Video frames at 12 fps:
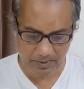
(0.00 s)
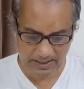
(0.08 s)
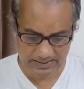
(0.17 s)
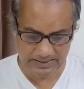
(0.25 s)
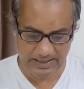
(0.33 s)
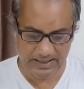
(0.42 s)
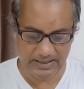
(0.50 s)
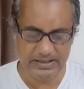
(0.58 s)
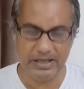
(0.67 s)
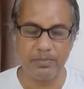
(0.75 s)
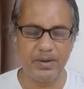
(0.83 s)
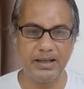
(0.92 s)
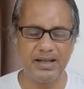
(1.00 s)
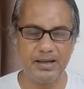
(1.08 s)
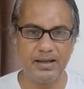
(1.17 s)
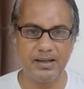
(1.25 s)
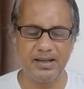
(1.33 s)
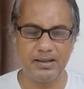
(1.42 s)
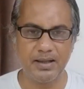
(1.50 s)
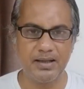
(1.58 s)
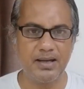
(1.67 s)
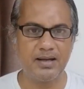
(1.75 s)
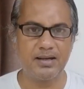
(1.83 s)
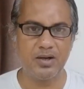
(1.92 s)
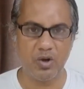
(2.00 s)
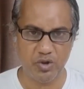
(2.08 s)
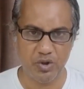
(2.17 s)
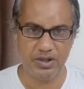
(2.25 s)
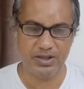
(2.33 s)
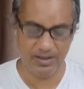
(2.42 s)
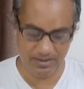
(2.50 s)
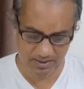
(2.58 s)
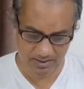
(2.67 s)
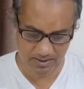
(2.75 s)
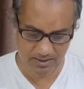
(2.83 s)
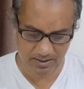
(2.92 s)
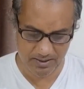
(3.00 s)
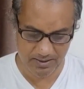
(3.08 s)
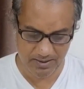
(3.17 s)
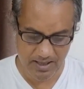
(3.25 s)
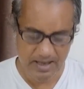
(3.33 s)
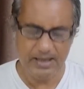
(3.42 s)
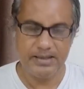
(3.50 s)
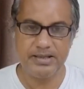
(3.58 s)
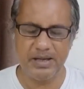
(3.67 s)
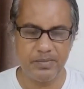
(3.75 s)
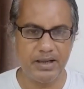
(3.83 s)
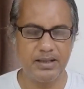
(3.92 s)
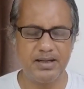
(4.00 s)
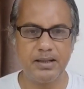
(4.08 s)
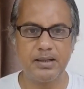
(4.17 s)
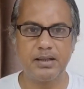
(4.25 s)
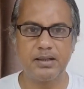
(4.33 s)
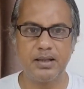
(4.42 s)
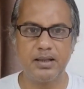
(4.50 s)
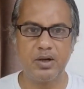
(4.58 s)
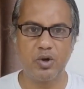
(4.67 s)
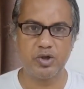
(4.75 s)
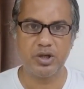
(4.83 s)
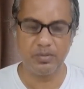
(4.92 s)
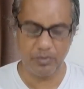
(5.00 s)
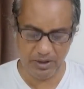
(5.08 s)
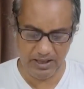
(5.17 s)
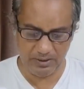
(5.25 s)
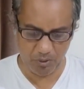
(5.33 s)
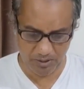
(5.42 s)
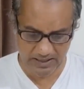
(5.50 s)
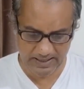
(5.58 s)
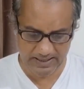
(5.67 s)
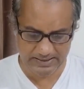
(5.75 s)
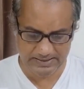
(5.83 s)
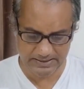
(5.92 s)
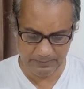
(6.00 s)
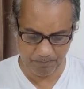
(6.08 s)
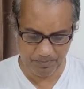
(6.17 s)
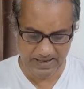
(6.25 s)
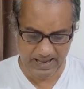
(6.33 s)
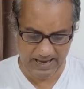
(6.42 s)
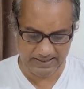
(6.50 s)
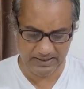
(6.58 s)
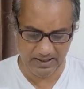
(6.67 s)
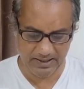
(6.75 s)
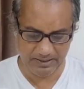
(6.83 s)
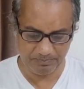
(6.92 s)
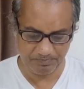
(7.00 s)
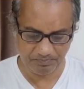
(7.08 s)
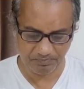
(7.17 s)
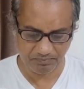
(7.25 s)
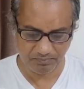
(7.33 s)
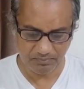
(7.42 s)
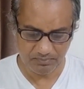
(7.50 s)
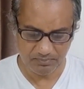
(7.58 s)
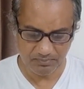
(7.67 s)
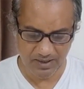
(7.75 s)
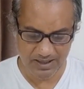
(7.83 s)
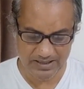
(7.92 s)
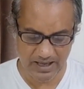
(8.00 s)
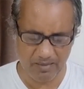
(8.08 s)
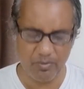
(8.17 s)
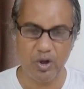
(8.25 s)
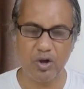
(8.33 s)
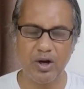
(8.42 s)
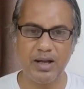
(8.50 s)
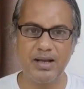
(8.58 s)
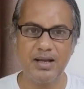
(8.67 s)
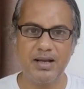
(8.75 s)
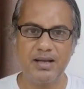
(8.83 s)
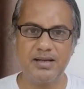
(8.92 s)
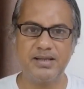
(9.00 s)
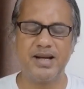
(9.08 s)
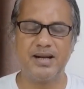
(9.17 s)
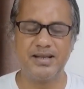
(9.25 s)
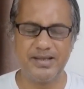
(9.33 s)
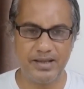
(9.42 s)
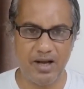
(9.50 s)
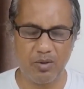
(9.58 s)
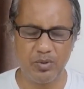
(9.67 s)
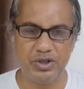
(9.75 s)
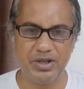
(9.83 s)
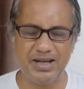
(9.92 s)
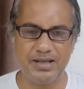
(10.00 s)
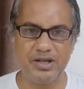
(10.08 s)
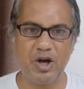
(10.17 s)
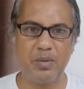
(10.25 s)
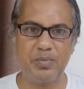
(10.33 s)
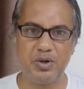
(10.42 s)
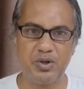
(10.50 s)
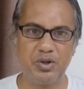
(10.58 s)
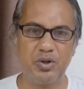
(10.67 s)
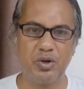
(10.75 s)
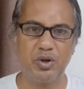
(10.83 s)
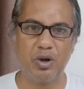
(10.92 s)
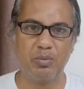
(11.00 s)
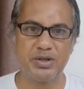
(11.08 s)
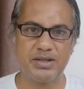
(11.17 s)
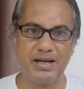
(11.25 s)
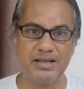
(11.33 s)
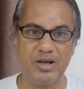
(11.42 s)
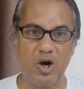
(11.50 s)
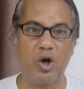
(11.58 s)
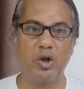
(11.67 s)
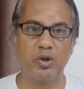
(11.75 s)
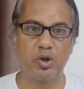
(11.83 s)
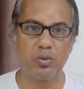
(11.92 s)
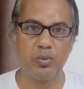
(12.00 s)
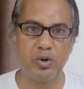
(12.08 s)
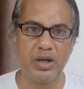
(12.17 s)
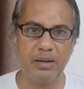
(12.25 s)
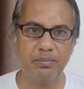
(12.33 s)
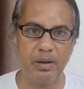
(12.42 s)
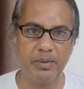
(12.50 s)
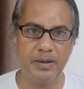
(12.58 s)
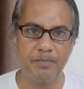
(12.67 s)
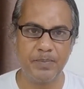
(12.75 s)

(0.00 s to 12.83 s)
একটি ধারা জি এম কাদেরের নেতৃত্বাধীন একটি রসনের সাথে নেতৃত্বাধীন জি এম কাদেরের নেতৃত্বাধীন অংশের মধ্যে দুই ধারা আছে এক ধারা যারা মনে করে নিজেরা নিজেদের অবস্থানে যাওয়া বিরোধী দলীয় অবস্থানে যাওয়া অন্তত মৌখিকভাবে